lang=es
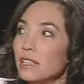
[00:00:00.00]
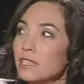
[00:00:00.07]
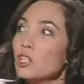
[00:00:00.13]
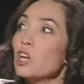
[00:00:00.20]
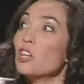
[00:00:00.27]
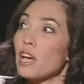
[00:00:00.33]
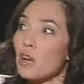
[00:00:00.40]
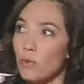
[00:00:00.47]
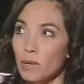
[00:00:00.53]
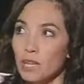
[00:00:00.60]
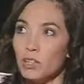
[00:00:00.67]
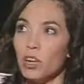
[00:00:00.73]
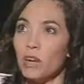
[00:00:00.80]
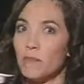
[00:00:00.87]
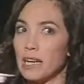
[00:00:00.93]
No, descubrí
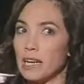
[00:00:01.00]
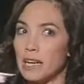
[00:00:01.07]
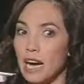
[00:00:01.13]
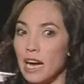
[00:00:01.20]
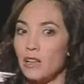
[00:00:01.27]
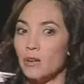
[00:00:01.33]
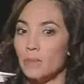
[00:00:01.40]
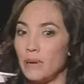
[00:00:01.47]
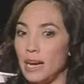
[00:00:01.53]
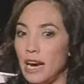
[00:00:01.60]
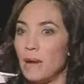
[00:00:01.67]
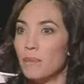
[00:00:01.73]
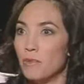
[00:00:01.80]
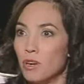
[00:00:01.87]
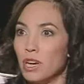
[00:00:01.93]
todo el mercado para
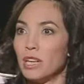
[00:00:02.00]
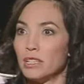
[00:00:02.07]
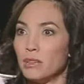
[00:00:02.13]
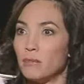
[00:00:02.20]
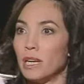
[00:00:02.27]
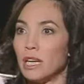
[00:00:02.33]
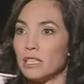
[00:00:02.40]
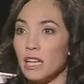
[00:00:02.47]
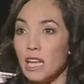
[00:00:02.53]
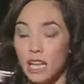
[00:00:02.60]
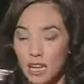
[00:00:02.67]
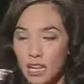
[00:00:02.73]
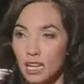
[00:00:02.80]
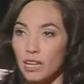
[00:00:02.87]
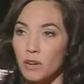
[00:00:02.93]
las mujeres embarazadas
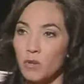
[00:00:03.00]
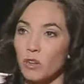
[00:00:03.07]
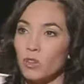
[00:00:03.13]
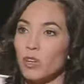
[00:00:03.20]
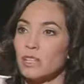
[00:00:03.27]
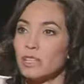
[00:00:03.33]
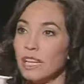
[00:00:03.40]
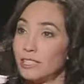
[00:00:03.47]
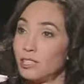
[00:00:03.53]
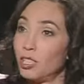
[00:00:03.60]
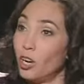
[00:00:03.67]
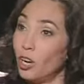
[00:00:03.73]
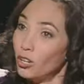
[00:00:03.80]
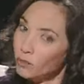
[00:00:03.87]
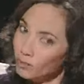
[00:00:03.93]
que hay en cuanto a
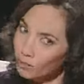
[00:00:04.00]
sexo.